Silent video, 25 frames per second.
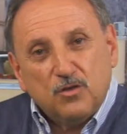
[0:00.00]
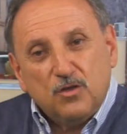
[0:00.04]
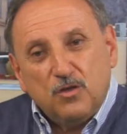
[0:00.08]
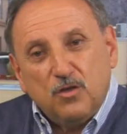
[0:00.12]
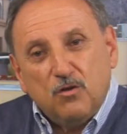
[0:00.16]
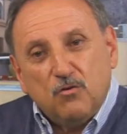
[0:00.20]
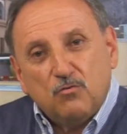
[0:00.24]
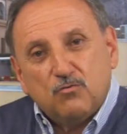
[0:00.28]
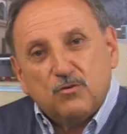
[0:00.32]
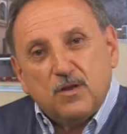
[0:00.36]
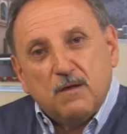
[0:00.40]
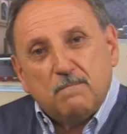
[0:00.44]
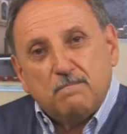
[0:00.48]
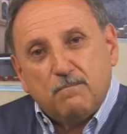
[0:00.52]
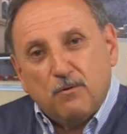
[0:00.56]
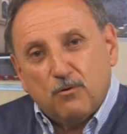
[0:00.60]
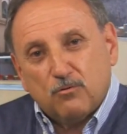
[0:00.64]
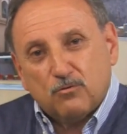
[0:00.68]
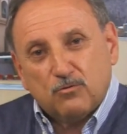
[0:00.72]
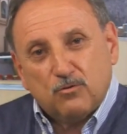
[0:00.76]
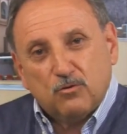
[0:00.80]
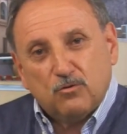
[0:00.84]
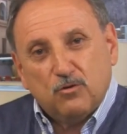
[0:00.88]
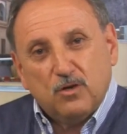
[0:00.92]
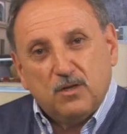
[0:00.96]
io ho un
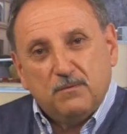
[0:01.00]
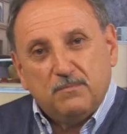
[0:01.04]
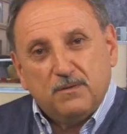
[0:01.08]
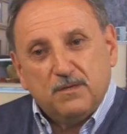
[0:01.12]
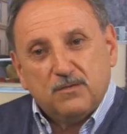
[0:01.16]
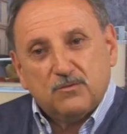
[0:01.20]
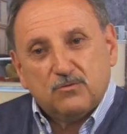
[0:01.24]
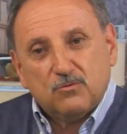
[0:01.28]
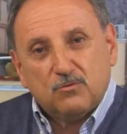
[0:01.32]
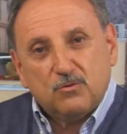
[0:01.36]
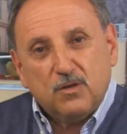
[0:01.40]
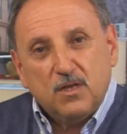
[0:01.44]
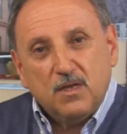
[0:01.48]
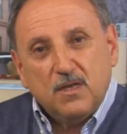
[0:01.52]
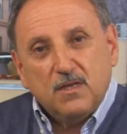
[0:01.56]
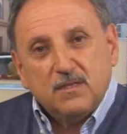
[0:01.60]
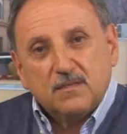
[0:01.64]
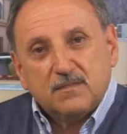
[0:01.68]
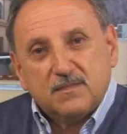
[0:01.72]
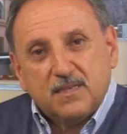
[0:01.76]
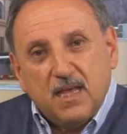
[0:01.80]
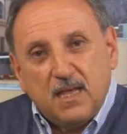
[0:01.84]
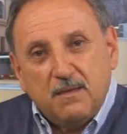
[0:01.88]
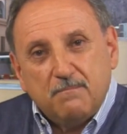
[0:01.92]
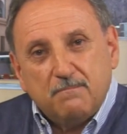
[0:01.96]
rapporto con le persone
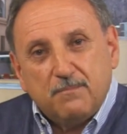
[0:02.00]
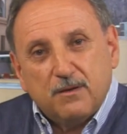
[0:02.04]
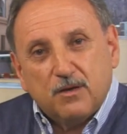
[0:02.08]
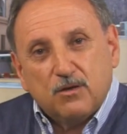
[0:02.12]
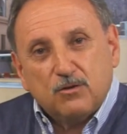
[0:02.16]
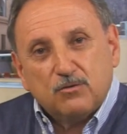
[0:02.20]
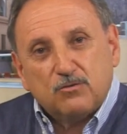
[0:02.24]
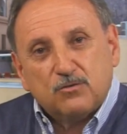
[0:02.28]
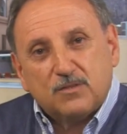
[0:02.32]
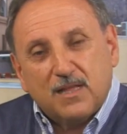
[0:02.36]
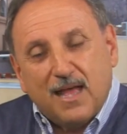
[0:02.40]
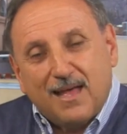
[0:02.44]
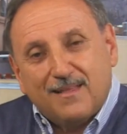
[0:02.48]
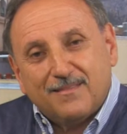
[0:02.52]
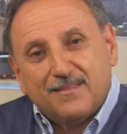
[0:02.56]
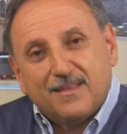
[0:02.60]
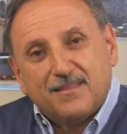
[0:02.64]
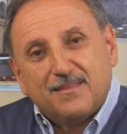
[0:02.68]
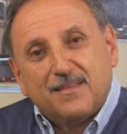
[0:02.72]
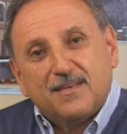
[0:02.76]
sempre costante,